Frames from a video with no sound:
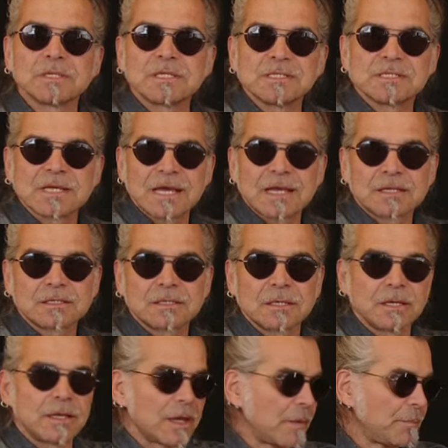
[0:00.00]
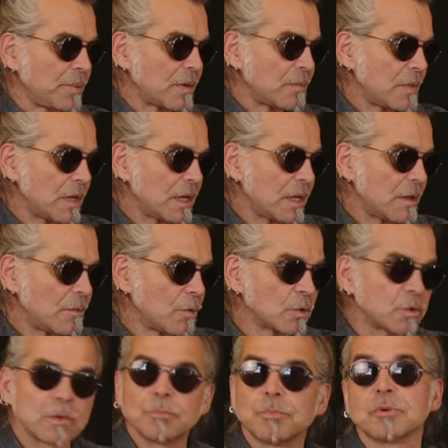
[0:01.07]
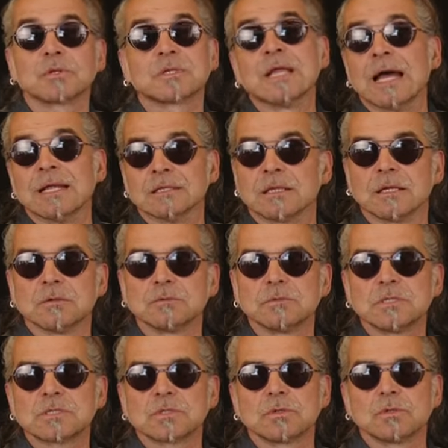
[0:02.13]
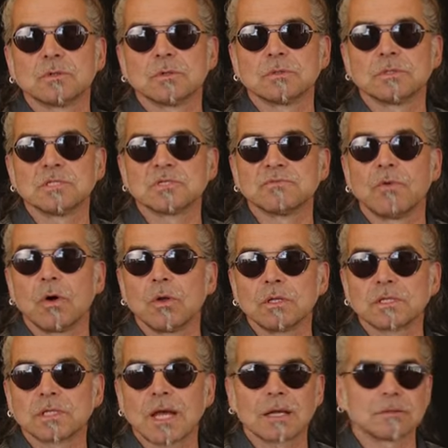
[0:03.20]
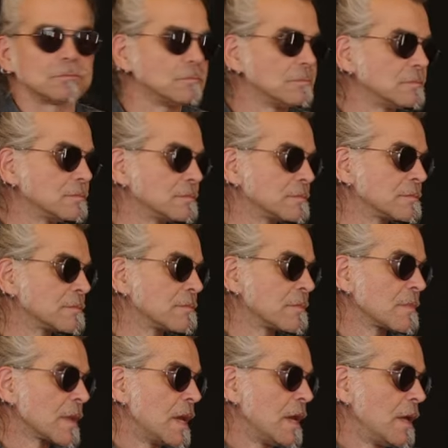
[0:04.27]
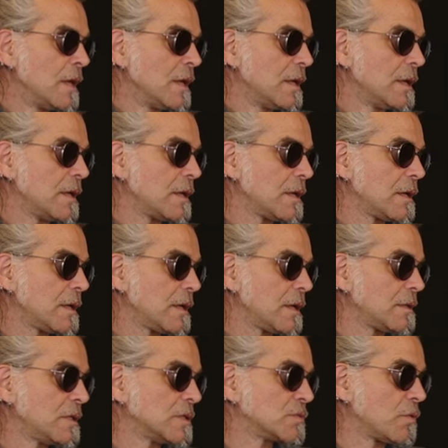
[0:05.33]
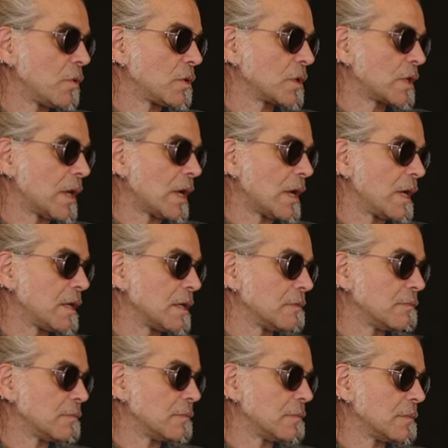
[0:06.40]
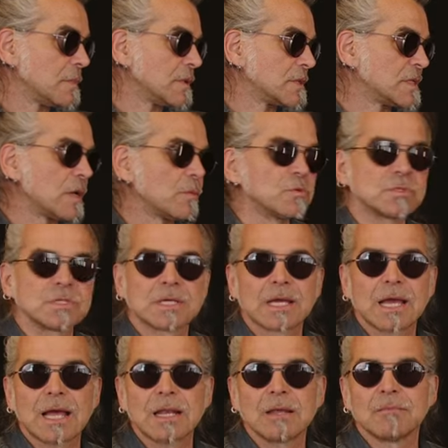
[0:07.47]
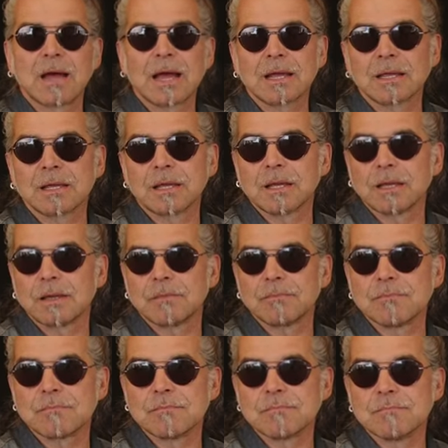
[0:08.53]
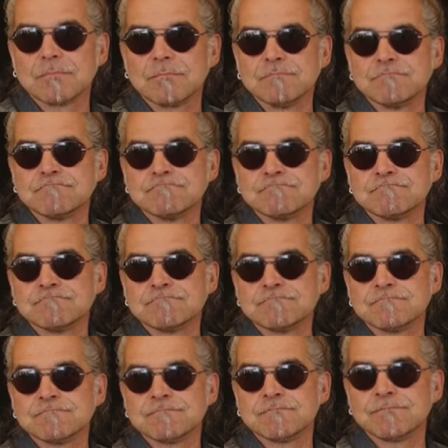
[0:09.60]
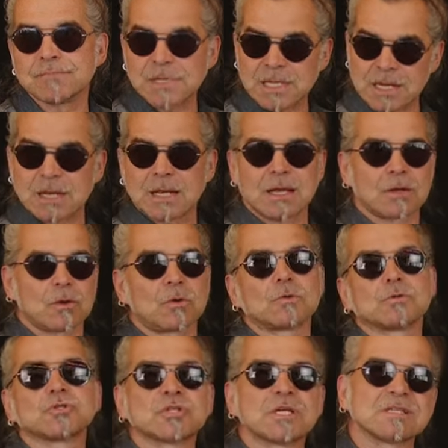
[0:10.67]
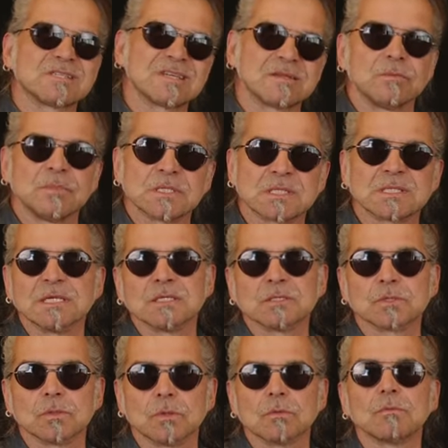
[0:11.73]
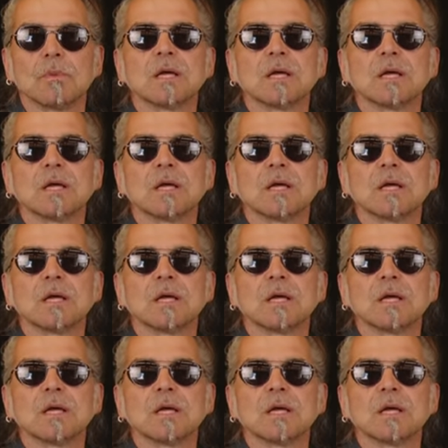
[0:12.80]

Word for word: Deserti, è per me molto importante, è un disco di svolta, eh, di svolta mm, sia musicale ma anche mh, mm, nella conoscenza di me stesso.